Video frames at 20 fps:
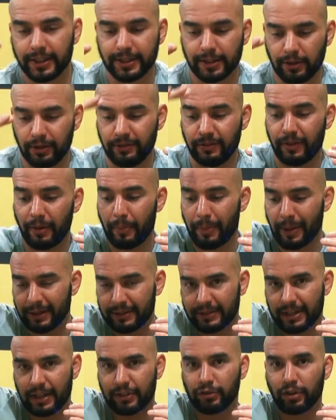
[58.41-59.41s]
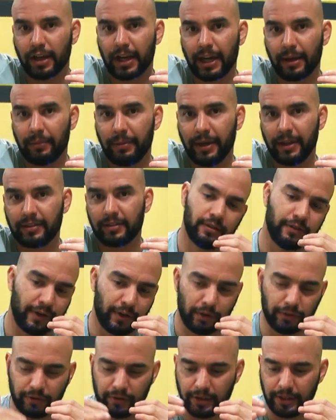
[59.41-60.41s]
então ele vai passar a sua cabeça, você vai
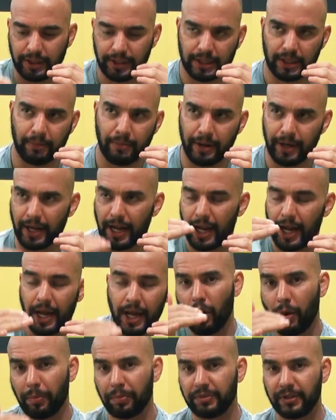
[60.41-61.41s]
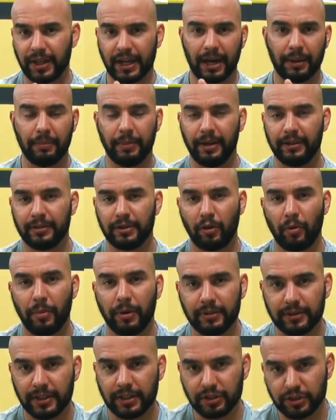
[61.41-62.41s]
conseguir conseguir trabalhar golpes na cabeça com
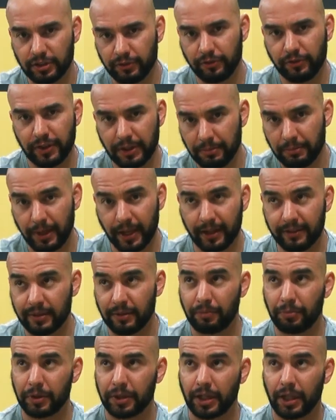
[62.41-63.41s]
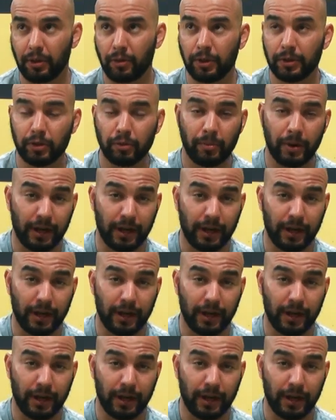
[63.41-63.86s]
bastante firmeza, porque quanto